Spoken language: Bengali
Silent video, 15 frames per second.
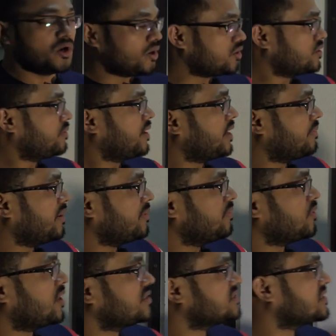অথবা এভাবে
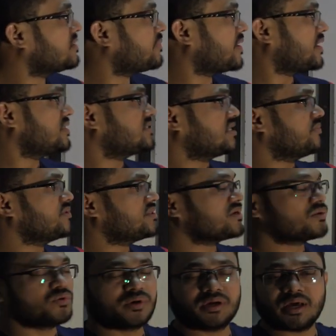বলা যেতে পারে জ্যামিতিক
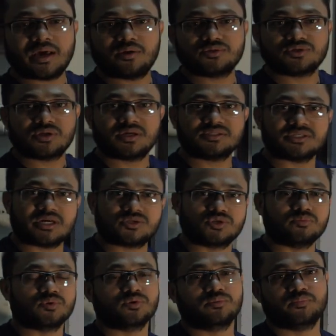কোণের আলোচনা চার
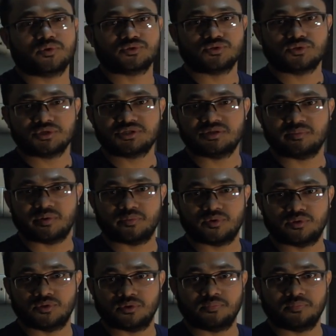সমকোণ পর্যন্তই সীমাবদ্ধ